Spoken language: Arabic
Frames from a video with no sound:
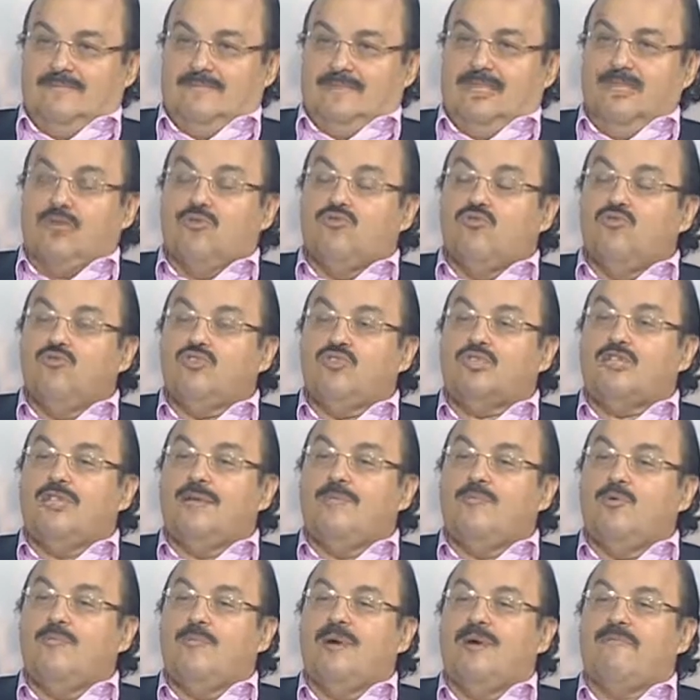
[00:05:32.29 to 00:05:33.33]
الجزء ده
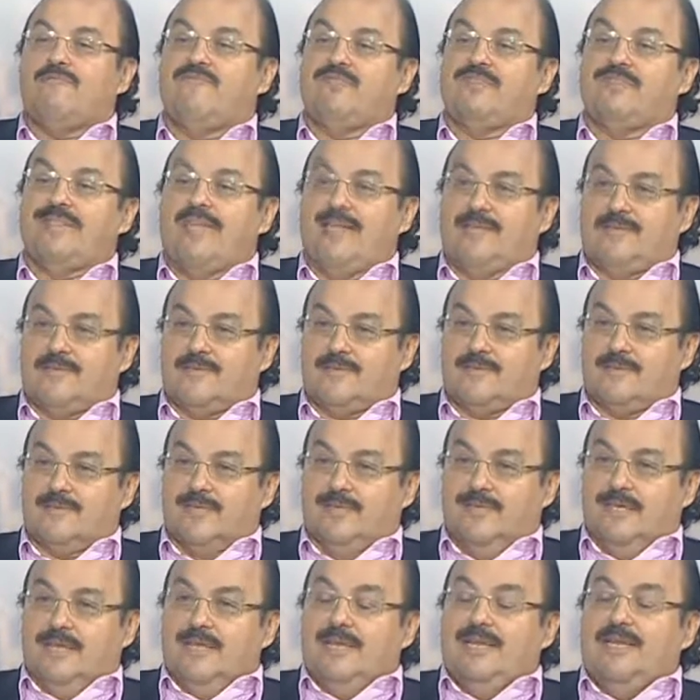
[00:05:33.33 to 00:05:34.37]
مبهم في الناس
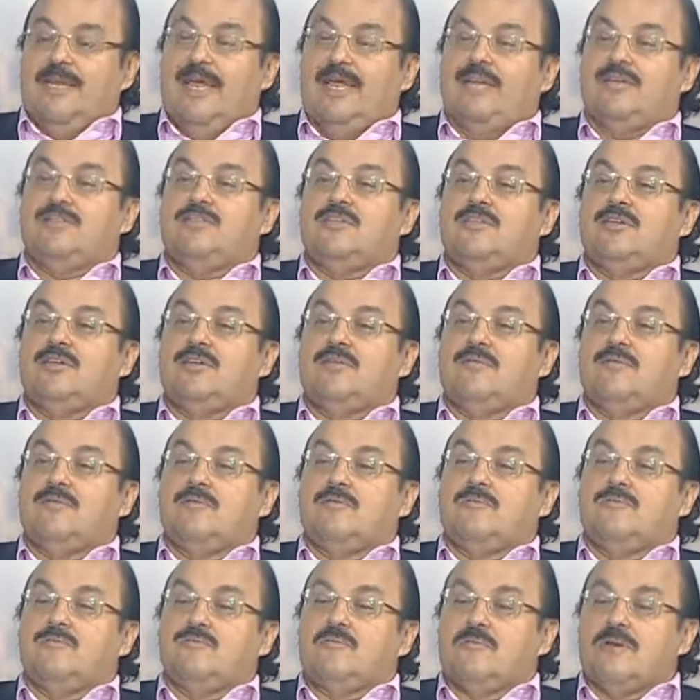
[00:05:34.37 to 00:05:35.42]
لان
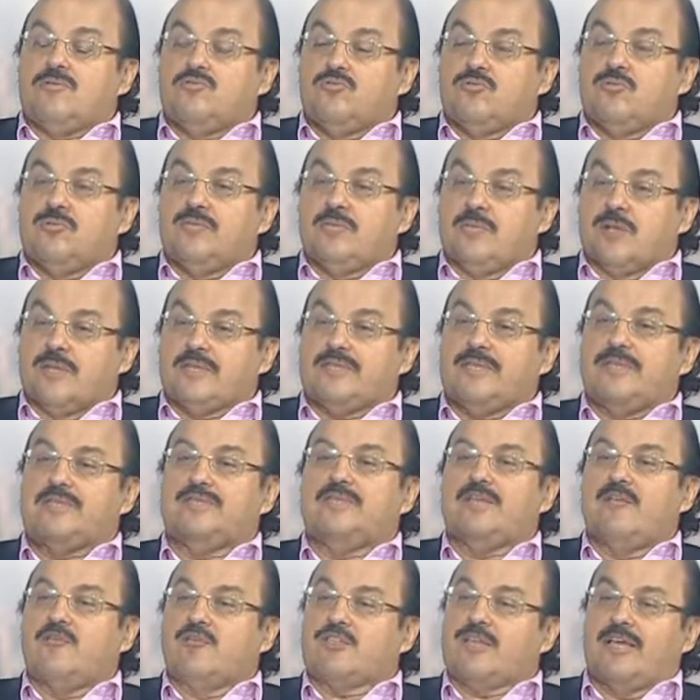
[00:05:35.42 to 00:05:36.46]

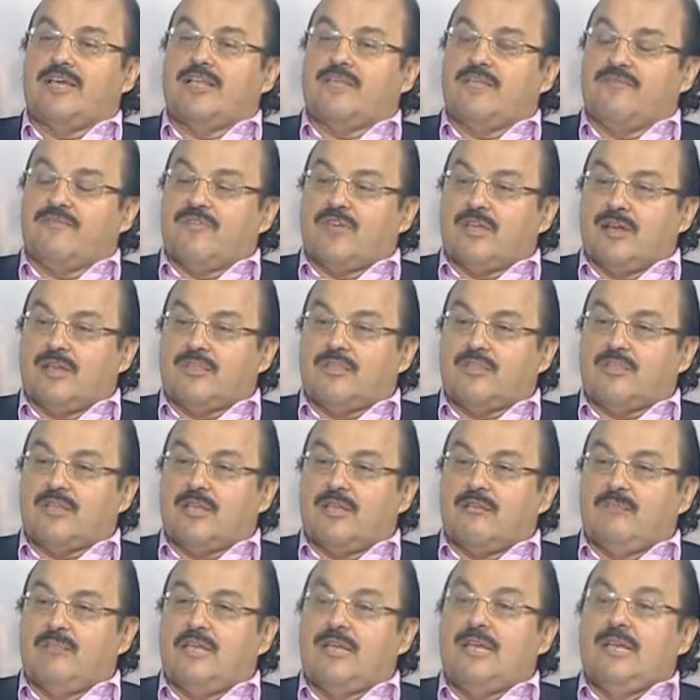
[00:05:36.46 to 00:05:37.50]
دراساتنا واضحه جدا في جراحه
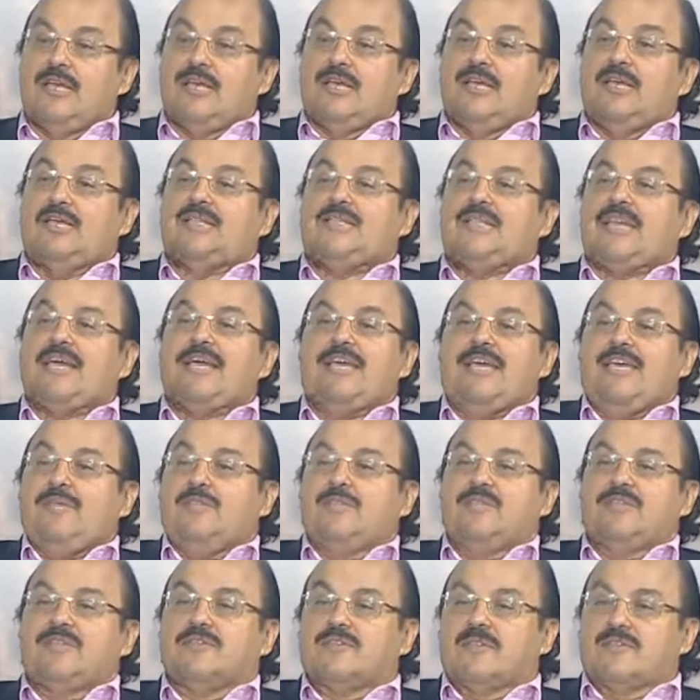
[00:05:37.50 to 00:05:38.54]
التجميل التجاعيد
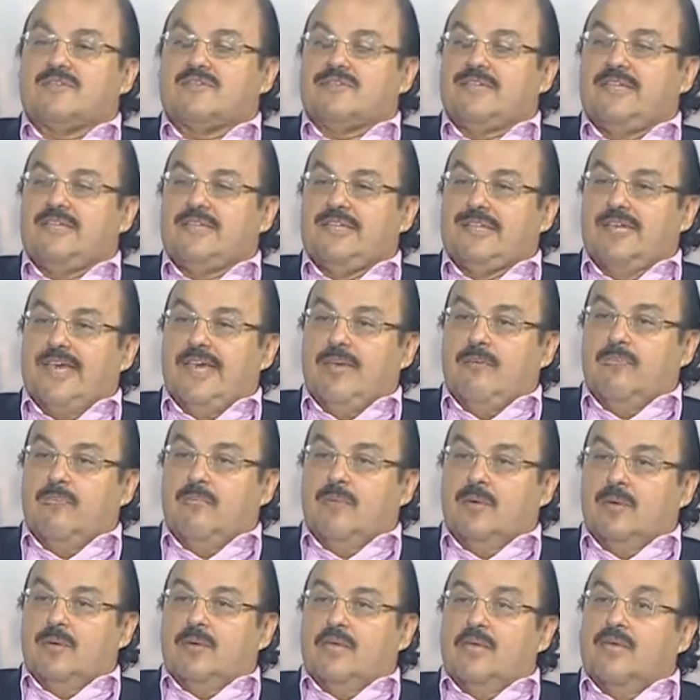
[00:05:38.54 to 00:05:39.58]
بتظهر في سن كام
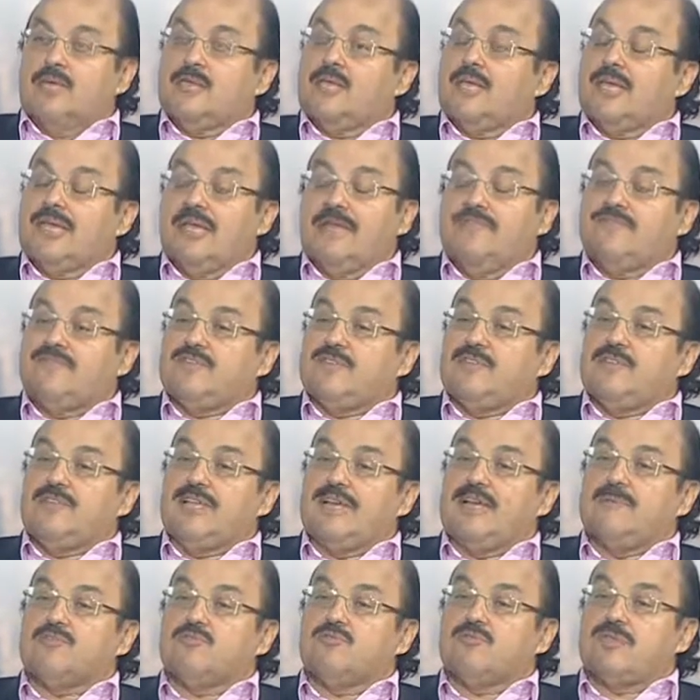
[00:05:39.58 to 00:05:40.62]
التجاعيد في سن
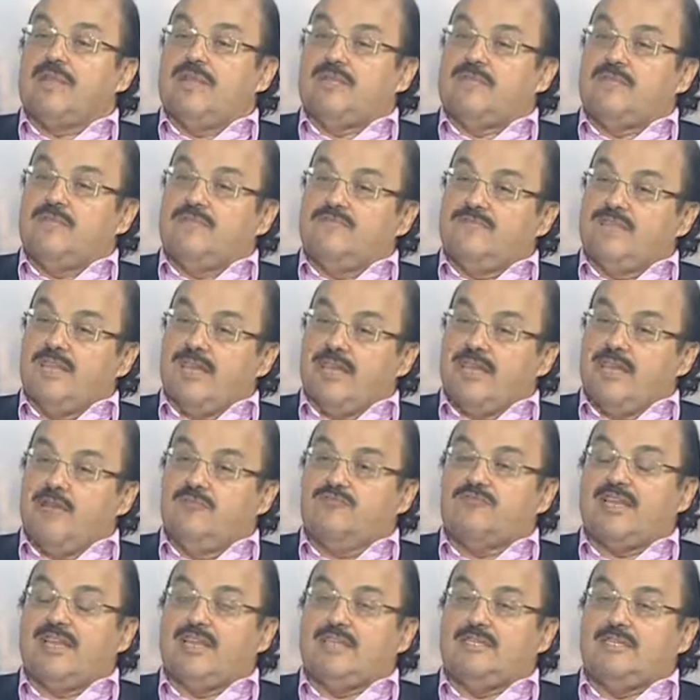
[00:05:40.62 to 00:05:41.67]
35 فيها ايه
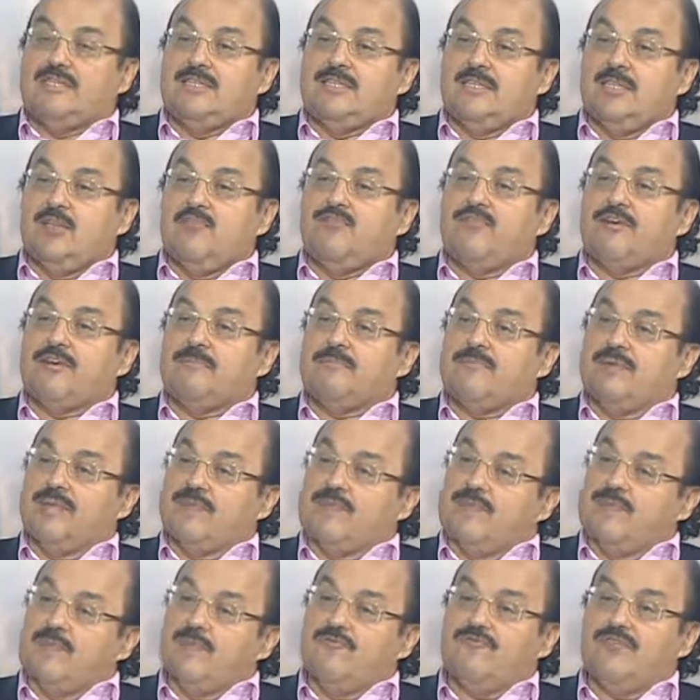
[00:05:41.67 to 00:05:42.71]
وفي 30 ايه وفي
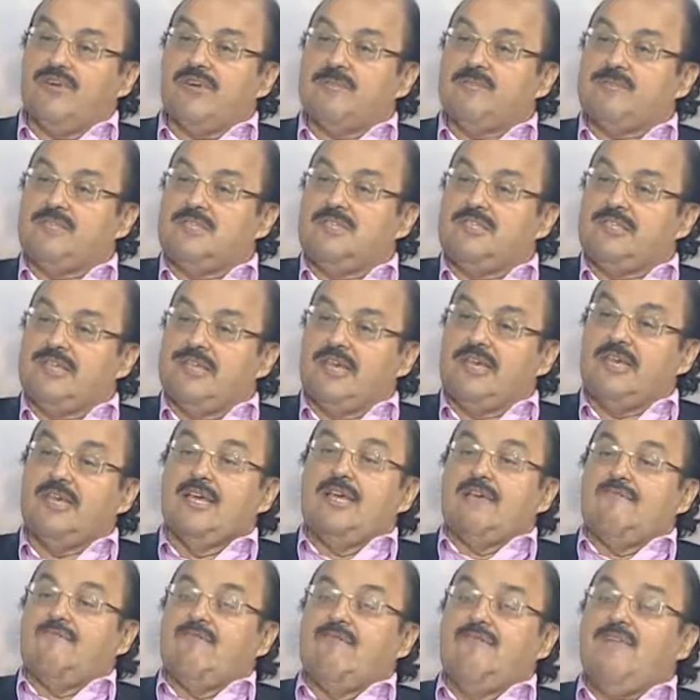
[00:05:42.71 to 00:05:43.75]
40 ايه وفي 50 ايه
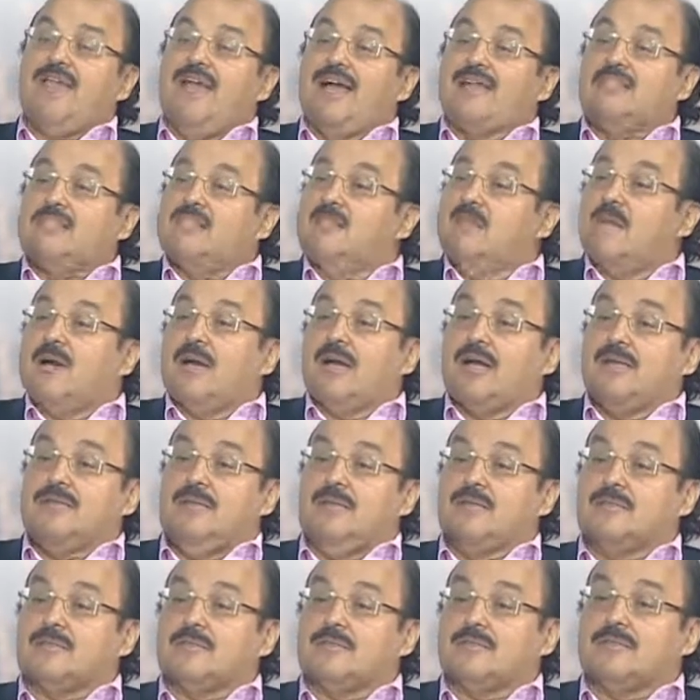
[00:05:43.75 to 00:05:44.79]
ففي عندنا مقاييس هي